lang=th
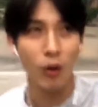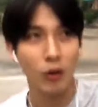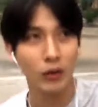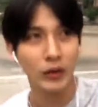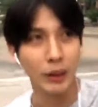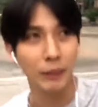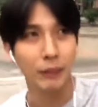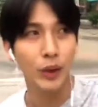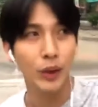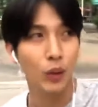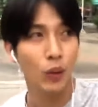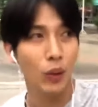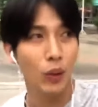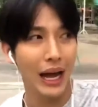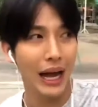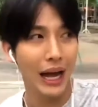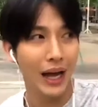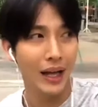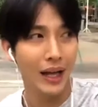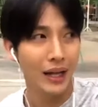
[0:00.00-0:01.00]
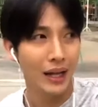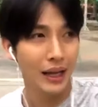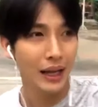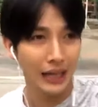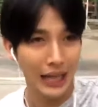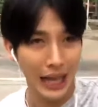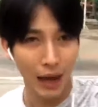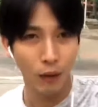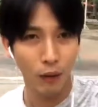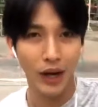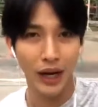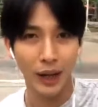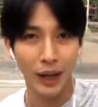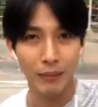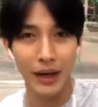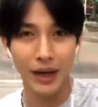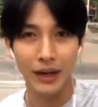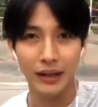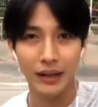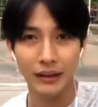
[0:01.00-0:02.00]
6 โมง แต่ไม่รู้ว่าเราอะ
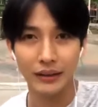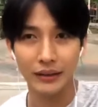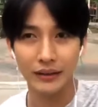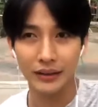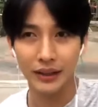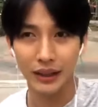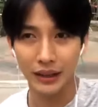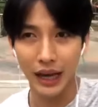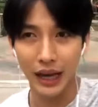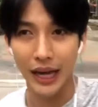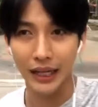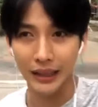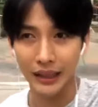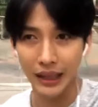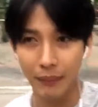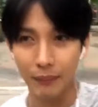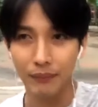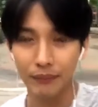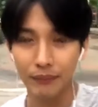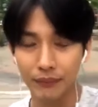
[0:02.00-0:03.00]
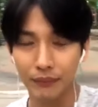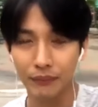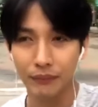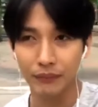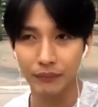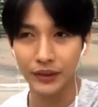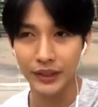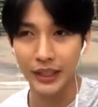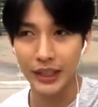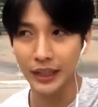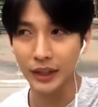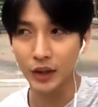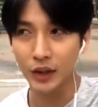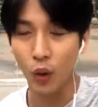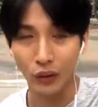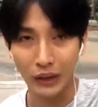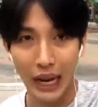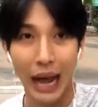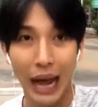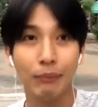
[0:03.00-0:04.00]
กำลังจะถ่ายทำซีน
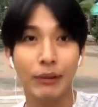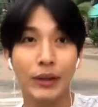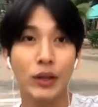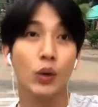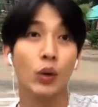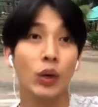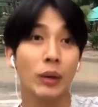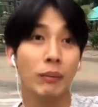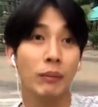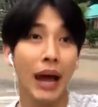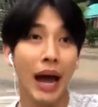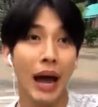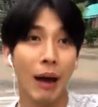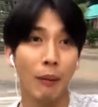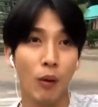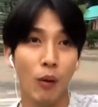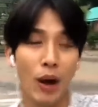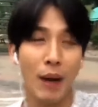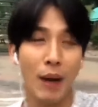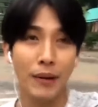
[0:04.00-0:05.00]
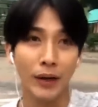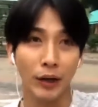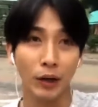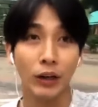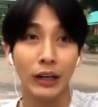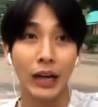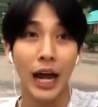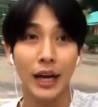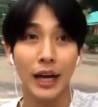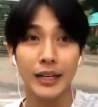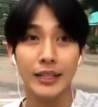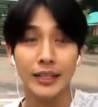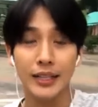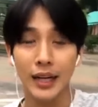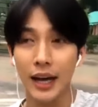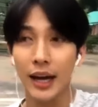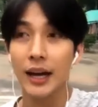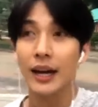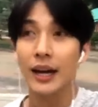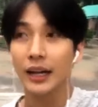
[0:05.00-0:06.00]
ตกน้ำกันอยู่หรือเปล่า เพราะว่ามันค่อนข้างที่
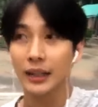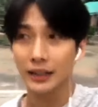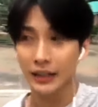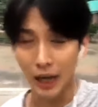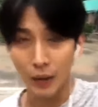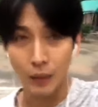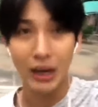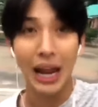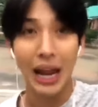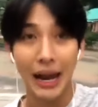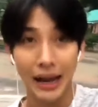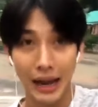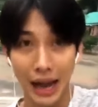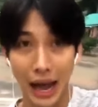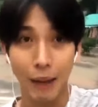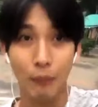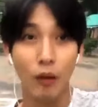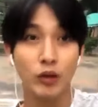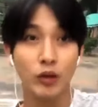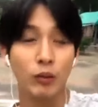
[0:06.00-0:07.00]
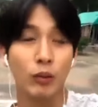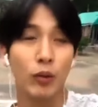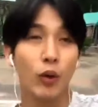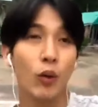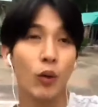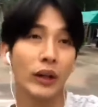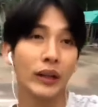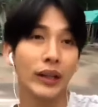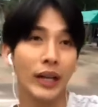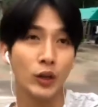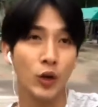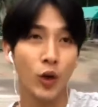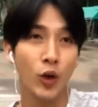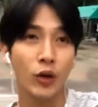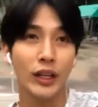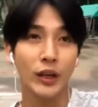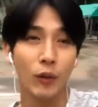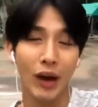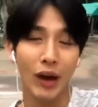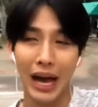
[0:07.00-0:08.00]
จะใช้เวลานานพอสมควร แต่โช
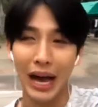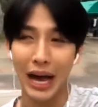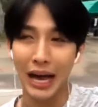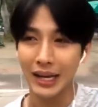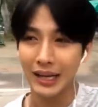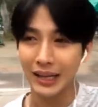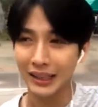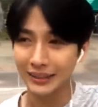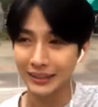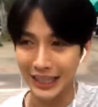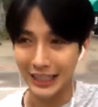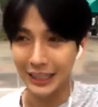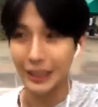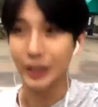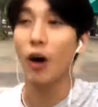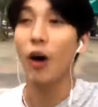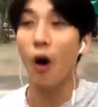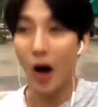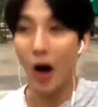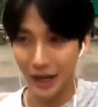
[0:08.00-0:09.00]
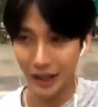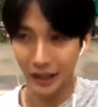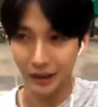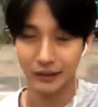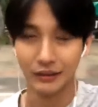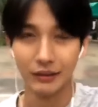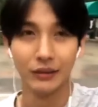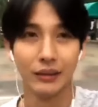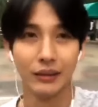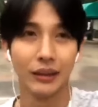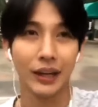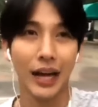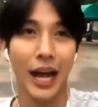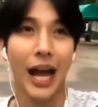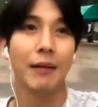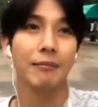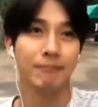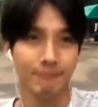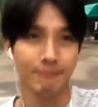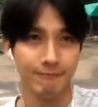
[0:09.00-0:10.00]
คดีว่าเสร็จก่อน
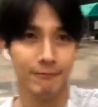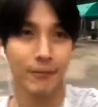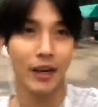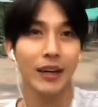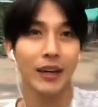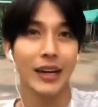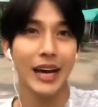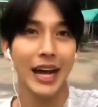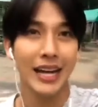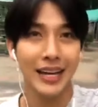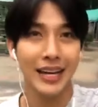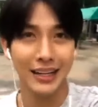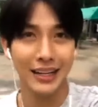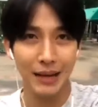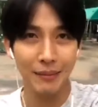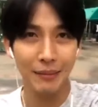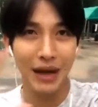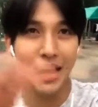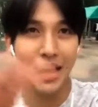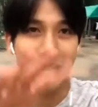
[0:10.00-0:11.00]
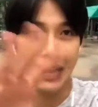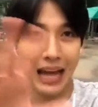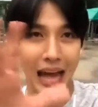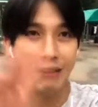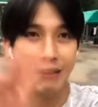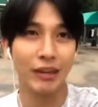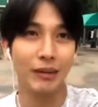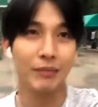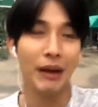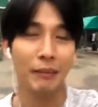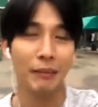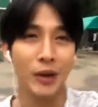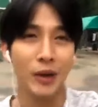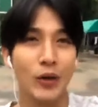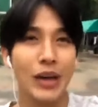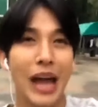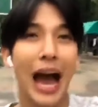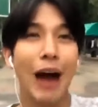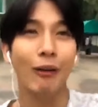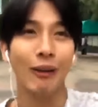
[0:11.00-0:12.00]
ครับ ก็เลยได้ได้มาไลฟ์กันแบบ
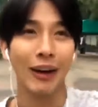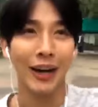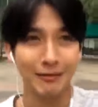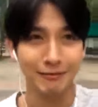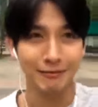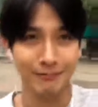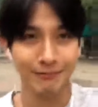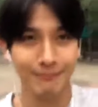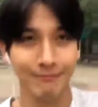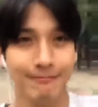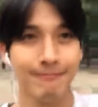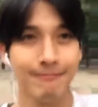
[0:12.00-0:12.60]
ยาว ๆครับ